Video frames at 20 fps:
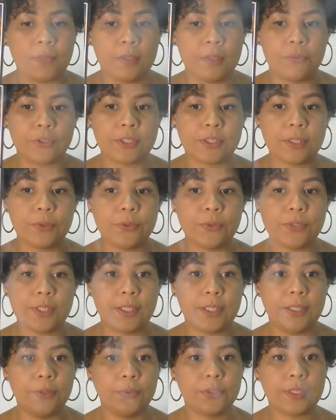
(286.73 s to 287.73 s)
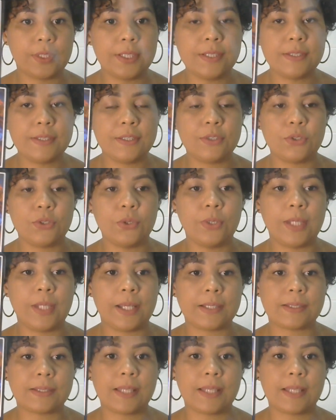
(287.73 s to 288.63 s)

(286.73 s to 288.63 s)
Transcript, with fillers: você conseguindo transicionar,